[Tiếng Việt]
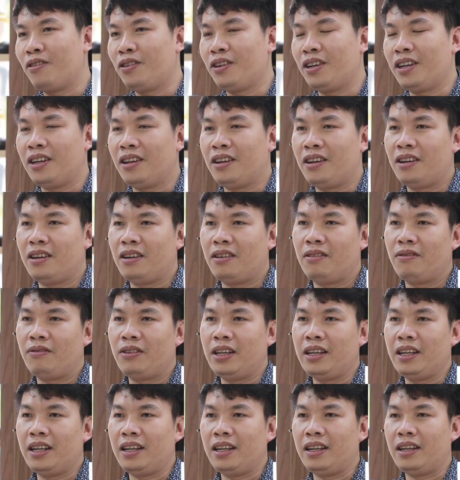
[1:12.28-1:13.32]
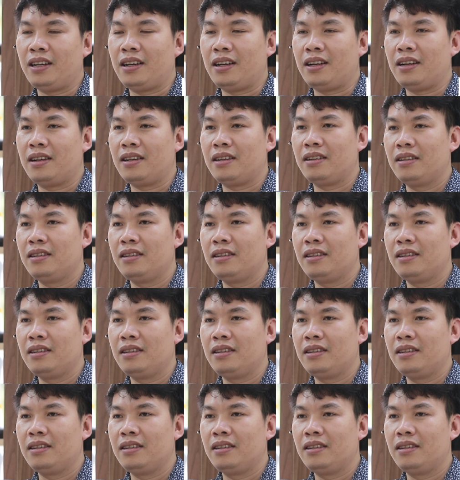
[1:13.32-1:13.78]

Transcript: rồi là vấn đề